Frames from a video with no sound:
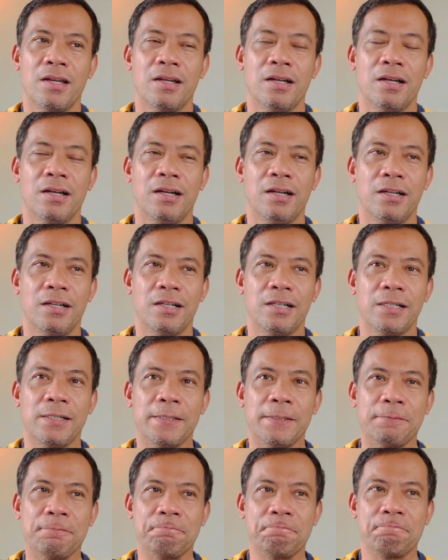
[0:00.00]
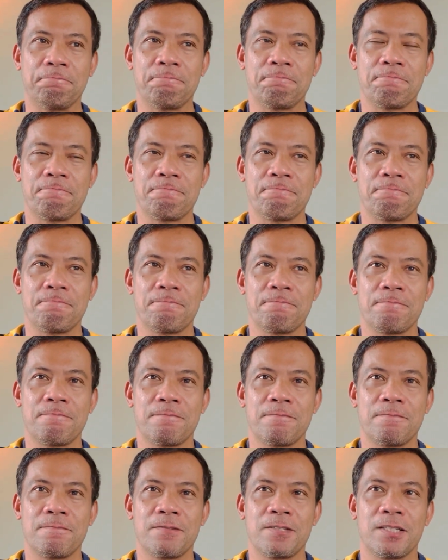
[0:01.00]
Uh,
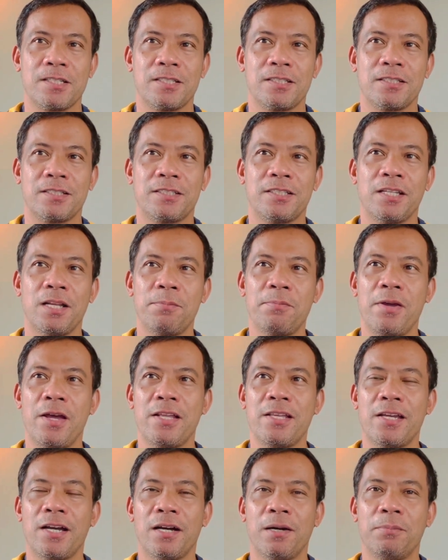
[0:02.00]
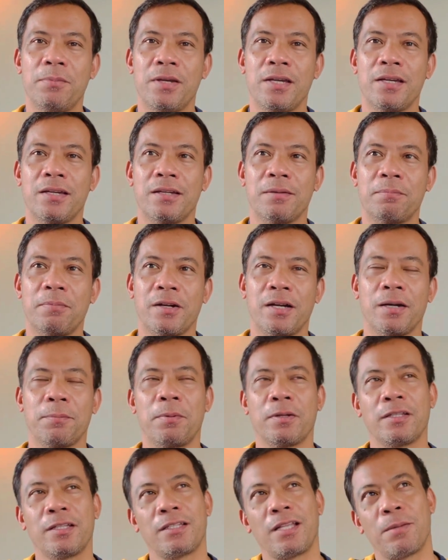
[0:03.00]
sinabihan niya kami,
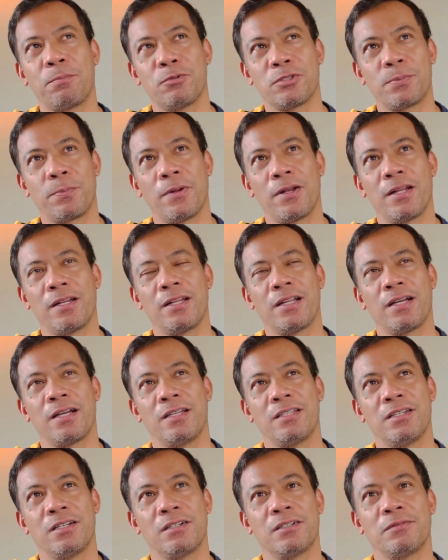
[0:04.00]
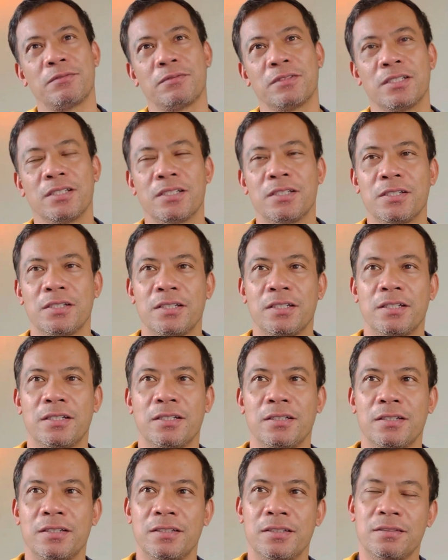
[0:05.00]
pagkapatatapos pa lang ng kanyang
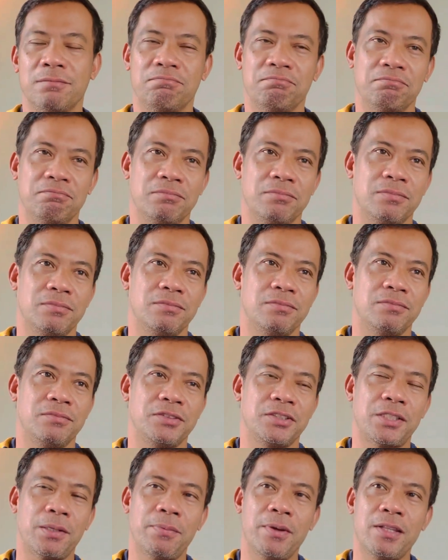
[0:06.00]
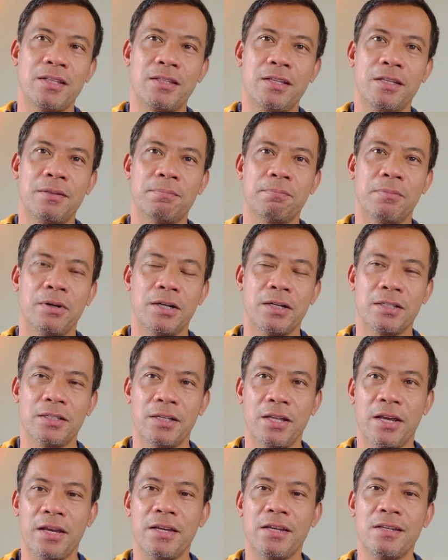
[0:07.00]
uh, ah, 17th
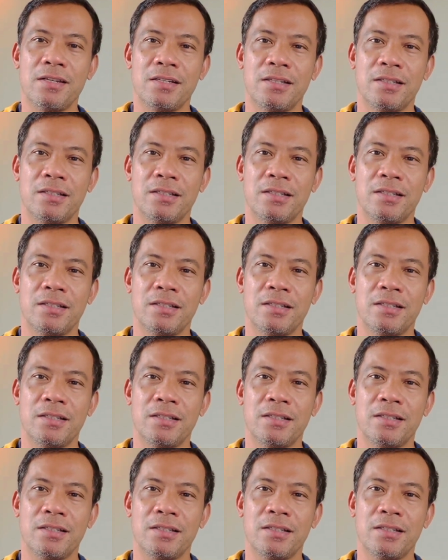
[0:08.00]
birthday,